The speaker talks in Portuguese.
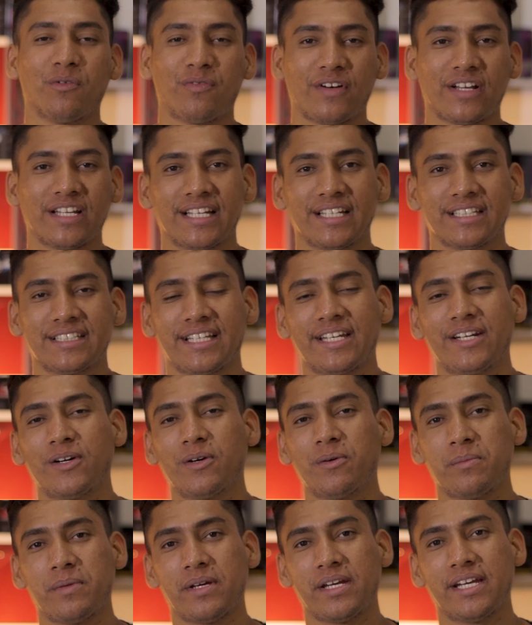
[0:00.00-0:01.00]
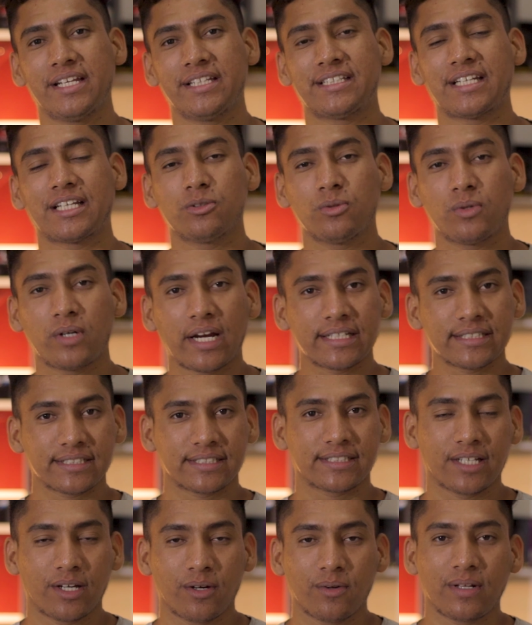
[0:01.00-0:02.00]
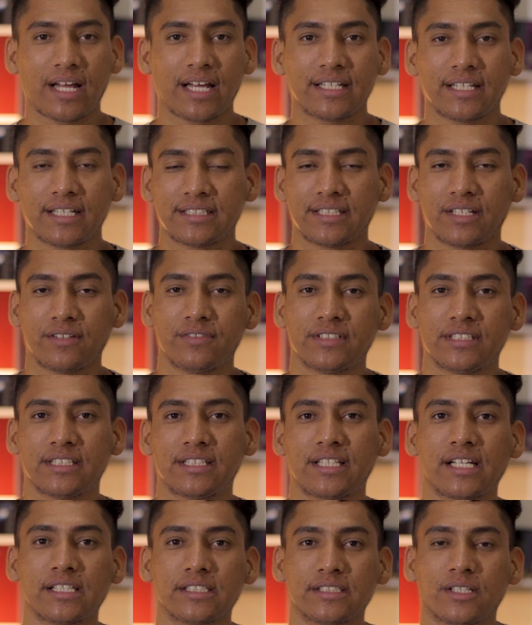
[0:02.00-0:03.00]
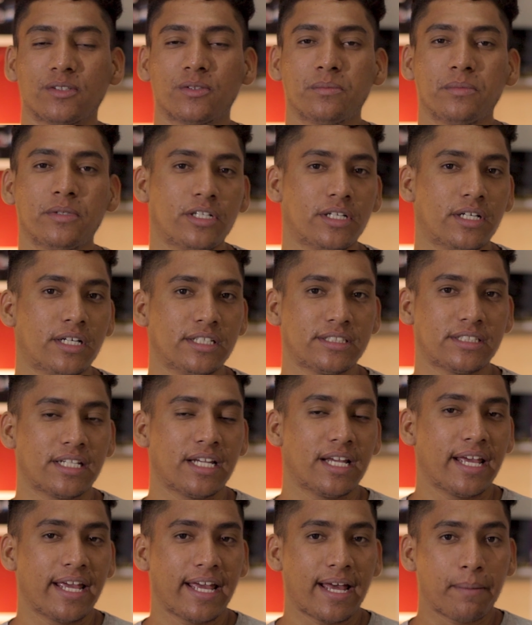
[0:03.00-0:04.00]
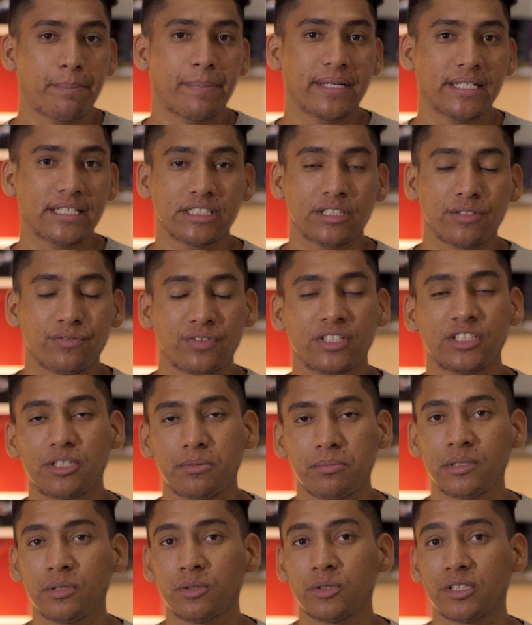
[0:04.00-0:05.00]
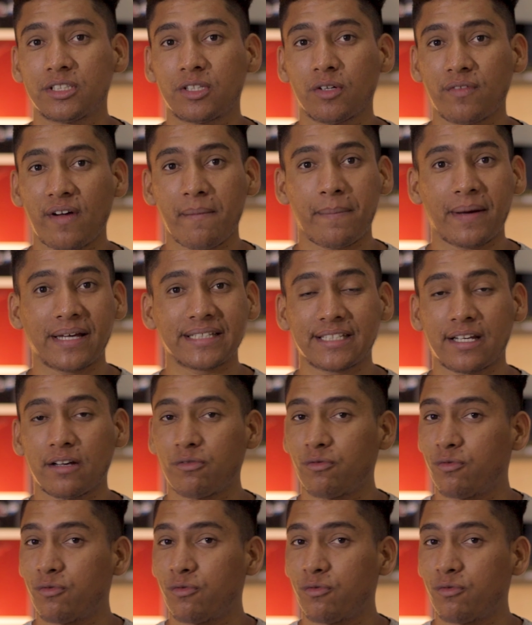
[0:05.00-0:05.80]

falei anteriormente, a duração lá dessa visitação no Mirante é apenas de 20 minutos, então vai passar